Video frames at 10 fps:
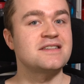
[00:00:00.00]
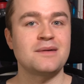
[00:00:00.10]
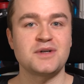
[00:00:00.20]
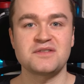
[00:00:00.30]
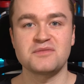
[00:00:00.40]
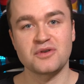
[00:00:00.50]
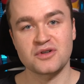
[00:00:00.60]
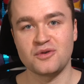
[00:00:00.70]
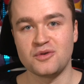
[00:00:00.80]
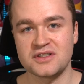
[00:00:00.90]
ihn damals mir noch
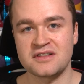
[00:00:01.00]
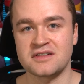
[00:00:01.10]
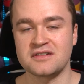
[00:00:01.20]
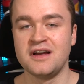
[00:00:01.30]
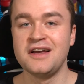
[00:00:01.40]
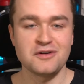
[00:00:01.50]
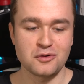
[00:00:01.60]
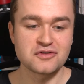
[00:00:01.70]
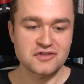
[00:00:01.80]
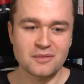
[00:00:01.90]
geholt hätte
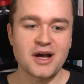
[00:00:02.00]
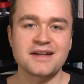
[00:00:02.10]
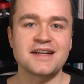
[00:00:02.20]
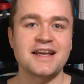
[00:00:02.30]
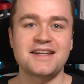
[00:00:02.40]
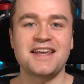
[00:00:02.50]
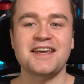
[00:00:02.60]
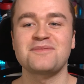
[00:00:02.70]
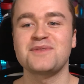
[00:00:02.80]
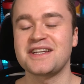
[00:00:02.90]
und zum anderen hätte
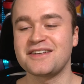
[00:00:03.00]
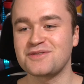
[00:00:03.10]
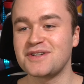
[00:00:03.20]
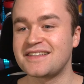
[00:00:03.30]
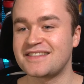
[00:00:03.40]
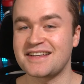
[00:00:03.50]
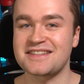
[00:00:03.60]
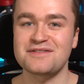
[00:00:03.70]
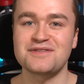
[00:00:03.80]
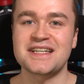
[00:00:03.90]
ich mir natürlich sehr,
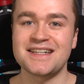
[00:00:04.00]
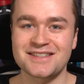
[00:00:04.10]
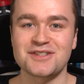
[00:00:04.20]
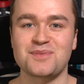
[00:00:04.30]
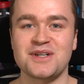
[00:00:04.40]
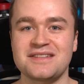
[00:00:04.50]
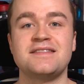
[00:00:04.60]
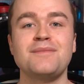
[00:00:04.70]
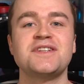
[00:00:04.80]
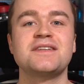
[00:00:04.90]
sehr viel Geld gespart.
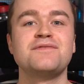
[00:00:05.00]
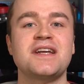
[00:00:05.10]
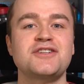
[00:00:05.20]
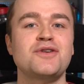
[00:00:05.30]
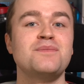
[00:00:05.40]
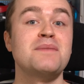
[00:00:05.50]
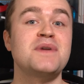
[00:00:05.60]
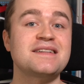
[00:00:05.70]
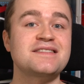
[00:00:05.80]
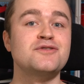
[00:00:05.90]
Damit sind wir dann schon bei
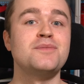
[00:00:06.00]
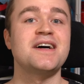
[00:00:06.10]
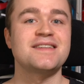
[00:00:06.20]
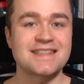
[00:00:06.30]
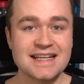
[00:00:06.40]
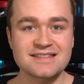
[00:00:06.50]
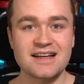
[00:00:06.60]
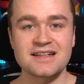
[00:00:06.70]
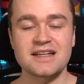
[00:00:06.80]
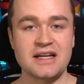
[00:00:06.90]
Platz Nummer 6
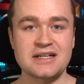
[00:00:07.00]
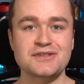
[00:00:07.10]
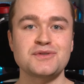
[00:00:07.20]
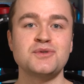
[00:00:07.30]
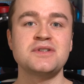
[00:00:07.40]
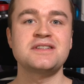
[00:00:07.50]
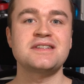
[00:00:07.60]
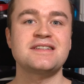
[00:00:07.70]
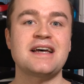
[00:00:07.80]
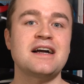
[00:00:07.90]
angelangt
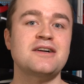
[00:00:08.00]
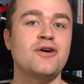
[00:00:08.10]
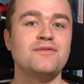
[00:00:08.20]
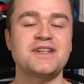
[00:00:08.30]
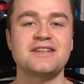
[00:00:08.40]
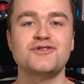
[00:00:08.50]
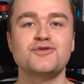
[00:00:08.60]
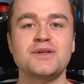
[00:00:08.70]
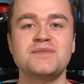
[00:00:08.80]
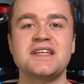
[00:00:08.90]
und da kommen wir dann zu
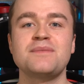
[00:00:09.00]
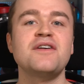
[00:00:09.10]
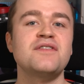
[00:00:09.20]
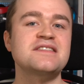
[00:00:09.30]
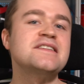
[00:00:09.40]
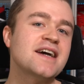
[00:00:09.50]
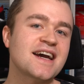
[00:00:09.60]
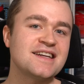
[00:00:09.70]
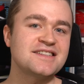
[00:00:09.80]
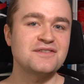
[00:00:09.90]
einem Thema, was hier
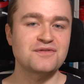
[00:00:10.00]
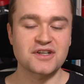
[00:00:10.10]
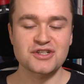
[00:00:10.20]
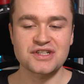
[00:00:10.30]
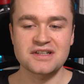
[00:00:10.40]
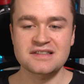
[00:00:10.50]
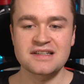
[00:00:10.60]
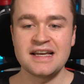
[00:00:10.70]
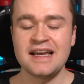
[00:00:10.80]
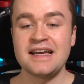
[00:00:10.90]
relativ frisch
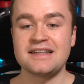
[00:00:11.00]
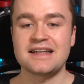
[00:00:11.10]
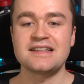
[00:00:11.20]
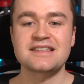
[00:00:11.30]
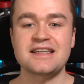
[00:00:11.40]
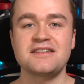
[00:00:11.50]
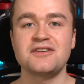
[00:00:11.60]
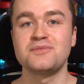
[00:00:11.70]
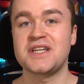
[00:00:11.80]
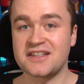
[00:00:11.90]
ist, denn es geht
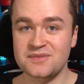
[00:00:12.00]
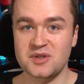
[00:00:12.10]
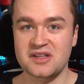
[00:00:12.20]
hier um die SB